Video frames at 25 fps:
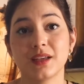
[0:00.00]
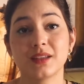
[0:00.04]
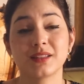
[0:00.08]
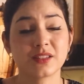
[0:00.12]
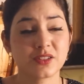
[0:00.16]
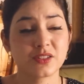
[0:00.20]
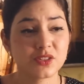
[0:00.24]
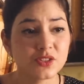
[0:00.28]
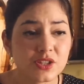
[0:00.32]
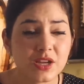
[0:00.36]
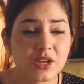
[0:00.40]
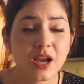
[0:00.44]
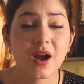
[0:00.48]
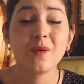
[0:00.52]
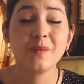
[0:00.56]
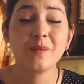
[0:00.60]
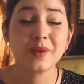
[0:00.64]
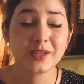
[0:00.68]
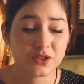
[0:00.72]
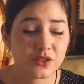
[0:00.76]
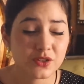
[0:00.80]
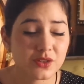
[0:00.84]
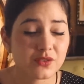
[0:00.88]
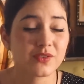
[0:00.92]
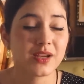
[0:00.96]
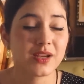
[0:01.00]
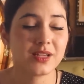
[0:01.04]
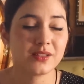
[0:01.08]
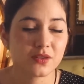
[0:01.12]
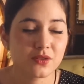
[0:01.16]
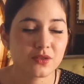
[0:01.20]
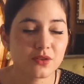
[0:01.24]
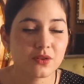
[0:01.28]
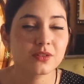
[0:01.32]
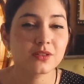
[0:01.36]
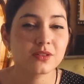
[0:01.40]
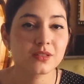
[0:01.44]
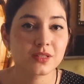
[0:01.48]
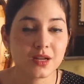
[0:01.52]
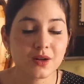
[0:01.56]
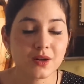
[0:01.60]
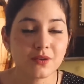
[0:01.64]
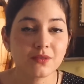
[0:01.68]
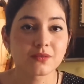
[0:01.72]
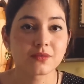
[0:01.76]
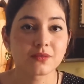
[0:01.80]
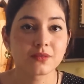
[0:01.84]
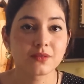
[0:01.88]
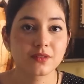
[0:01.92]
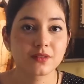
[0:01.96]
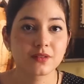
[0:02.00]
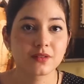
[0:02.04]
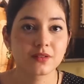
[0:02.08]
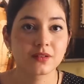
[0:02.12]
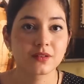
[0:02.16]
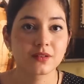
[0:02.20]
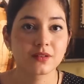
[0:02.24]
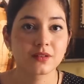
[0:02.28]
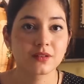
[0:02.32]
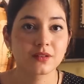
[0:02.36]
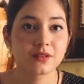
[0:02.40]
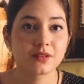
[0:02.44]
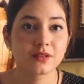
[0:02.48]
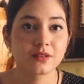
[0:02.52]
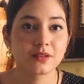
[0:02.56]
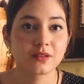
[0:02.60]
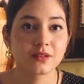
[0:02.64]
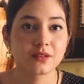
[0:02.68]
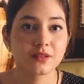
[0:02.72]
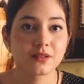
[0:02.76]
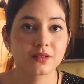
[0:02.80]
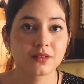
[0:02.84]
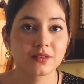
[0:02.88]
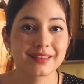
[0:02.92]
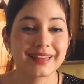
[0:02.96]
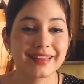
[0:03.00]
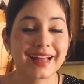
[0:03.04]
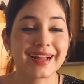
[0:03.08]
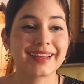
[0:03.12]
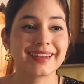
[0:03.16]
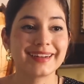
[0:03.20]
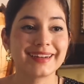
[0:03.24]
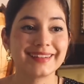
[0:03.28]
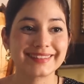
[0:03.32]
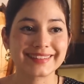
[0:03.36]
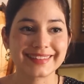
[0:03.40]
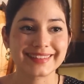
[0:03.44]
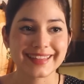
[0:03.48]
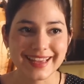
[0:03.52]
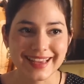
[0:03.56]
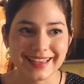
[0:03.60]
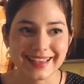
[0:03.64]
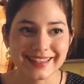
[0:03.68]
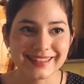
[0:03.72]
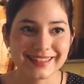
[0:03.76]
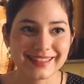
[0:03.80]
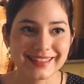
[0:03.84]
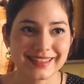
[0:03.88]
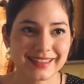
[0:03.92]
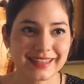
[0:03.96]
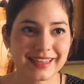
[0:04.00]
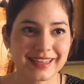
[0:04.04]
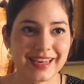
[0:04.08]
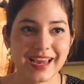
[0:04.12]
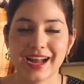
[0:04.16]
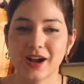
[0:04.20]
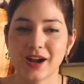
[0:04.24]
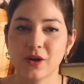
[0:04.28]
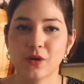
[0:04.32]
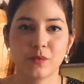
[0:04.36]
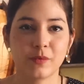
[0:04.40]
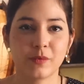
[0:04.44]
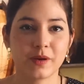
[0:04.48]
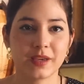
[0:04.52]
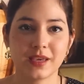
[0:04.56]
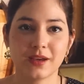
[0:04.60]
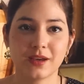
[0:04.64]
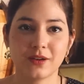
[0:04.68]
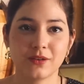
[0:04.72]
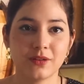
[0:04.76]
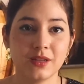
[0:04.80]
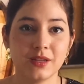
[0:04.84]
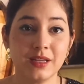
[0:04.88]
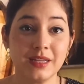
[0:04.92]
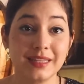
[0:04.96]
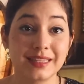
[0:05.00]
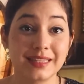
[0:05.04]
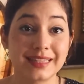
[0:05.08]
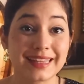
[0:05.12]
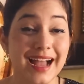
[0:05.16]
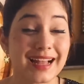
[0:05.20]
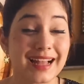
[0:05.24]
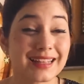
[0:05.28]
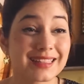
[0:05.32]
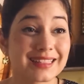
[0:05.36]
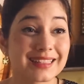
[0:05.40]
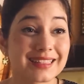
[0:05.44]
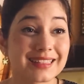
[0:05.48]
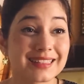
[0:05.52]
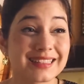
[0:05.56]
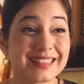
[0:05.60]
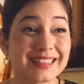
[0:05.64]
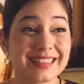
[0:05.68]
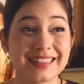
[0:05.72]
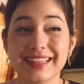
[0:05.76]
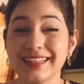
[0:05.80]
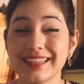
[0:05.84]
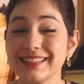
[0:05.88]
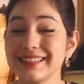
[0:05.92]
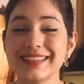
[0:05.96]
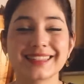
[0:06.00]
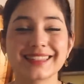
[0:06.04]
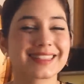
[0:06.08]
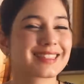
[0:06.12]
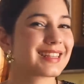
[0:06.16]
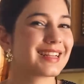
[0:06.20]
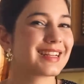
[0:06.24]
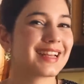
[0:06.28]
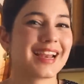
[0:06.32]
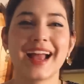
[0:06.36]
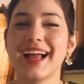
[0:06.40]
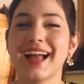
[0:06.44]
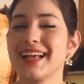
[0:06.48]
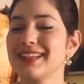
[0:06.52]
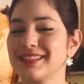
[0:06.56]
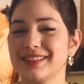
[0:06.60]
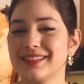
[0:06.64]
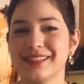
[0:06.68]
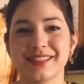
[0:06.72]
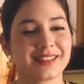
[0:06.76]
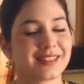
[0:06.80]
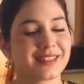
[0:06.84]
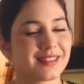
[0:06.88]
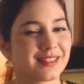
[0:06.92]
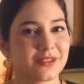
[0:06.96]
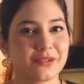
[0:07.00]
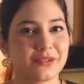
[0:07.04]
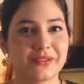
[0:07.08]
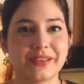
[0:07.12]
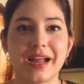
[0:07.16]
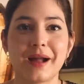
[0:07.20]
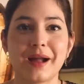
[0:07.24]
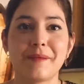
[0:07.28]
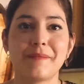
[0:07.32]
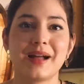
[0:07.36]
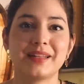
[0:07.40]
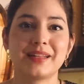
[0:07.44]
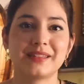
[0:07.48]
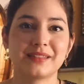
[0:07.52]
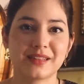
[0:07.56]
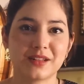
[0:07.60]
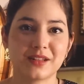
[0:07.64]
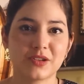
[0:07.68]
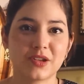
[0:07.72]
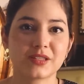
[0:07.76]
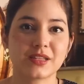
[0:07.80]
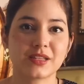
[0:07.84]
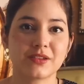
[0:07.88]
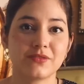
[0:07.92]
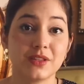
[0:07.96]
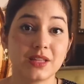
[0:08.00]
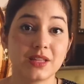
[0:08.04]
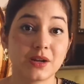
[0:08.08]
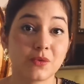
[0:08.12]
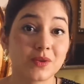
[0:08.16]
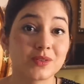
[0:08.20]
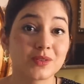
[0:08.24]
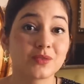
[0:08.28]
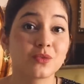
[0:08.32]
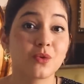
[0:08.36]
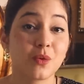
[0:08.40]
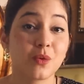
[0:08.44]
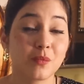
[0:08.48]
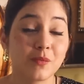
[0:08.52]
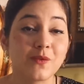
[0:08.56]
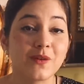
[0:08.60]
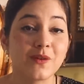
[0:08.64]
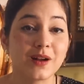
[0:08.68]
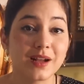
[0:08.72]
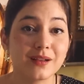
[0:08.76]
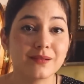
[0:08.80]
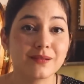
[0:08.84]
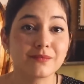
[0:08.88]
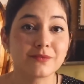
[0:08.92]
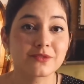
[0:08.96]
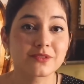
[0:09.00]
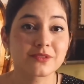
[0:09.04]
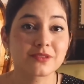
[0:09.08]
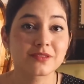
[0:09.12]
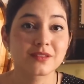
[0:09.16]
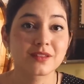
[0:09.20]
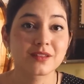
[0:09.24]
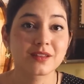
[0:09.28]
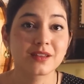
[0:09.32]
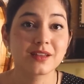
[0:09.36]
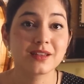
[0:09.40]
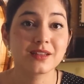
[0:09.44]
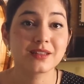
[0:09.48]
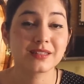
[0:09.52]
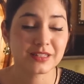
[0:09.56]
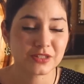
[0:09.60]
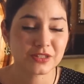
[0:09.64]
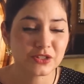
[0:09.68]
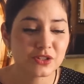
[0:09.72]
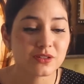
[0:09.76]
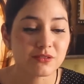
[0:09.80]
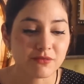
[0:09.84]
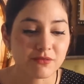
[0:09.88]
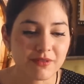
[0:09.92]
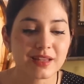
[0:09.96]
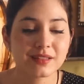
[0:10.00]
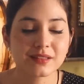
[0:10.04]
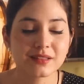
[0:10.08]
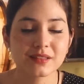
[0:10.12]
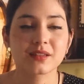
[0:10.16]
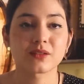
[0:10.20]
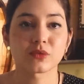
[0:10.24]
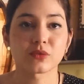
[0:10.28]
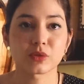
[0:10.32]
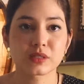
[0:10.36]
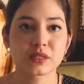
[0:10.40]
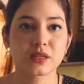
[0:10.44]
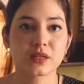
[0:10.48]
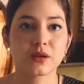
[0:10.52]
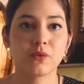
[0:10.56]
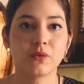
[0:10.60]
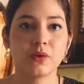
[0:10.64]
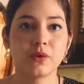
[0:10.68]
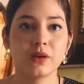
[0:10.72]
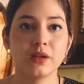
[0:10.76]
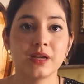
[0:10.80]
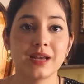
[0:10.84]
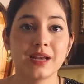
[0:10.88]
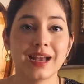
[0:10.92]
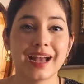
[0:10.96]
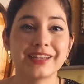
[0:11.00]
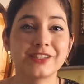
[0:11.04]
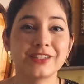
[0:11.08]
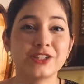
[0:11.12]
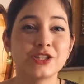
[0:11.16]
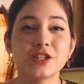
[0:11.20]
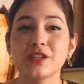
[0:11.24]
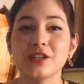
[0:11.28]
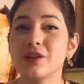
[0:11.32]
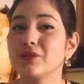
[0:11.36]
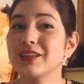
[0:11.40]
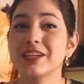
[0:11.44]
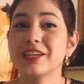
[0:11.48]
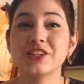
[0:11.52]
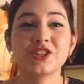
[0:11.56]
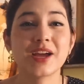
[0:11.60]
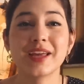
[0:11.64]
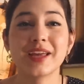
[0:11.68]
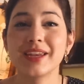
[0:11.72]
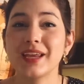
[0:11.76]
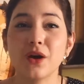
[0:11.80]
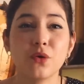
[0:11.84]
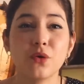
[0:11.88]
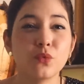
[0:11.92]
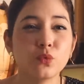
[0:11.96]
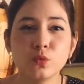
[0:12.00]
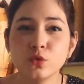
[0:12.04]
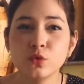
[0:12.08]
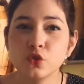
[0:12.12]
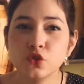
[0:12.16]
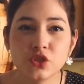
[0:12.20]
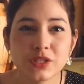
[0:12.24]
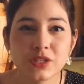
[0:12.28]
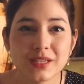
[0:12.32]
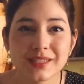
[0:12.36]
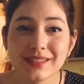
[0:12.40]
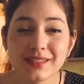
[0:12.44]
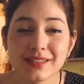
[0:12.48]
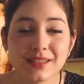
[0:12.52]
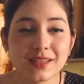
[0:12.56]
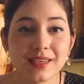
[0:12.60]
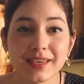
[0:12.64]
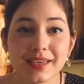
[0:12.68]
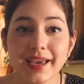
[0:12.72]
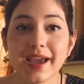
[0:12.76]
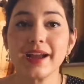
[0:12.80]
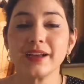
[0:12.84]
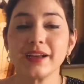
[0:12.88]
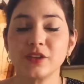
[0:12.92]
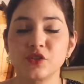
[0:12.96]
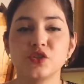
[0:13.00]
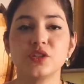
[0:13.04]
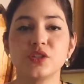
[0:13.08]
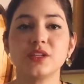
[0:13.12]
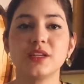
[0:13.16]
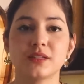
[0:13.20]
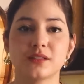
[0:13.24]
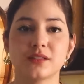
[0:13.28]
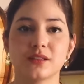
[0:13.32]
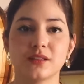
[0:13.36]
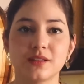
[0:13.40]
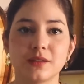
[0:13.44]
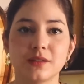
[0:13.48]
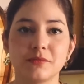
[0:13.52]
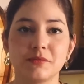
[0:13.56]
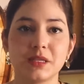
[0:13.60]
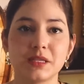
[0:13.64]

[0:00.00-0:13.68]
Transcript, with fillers: se a gente realmente tivesse noção da grandeza que é a comunhão, da, de tantas graças que são derramadas na nossa vida quando comungamos, se a gente tivesse essa noção, a gente não deixaria um dia sequer de ir à Santa